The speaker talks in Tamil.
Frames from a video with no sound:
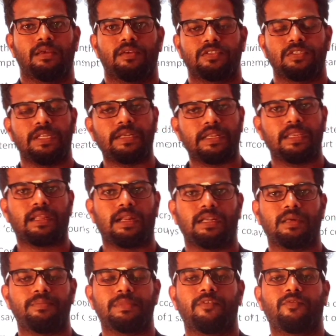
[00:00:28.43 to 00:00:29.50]
ஸோ ஜென்ரலி
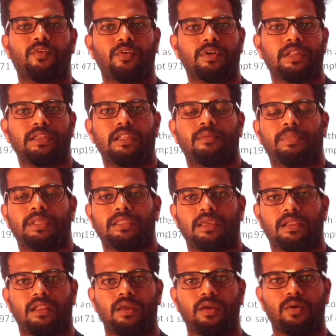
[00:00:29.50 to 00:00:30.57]
கண்டெம்ட் ஆஃப் கோர்ட்னு என்னென்னு
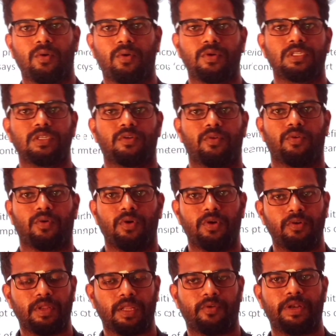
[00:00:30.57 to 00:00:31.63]
பார்த்தீங்கன்னா கோர்ட்டுக்கு
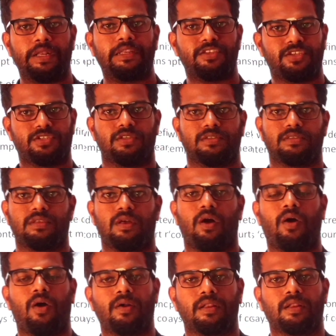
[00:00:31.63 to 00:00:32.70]
கொண்டு வரக்கூடிய டிசிஷன்ஸ்
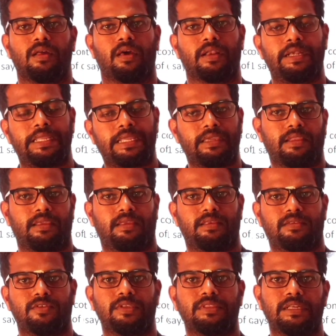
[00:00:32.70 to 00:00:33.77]
ஆர்டர் ஆர் டிகிரி
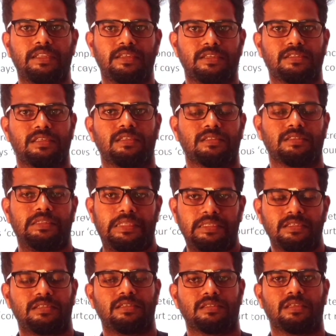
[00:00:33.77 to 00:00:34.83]
ஸோ இந்த டிசிஷன்ஸ்
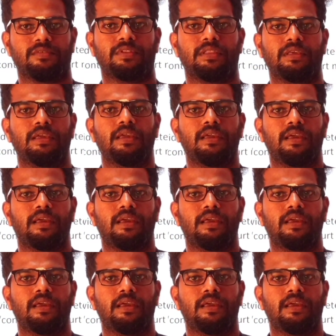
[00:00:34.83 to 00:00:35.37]
டிசிஷன்ஸ் வந்து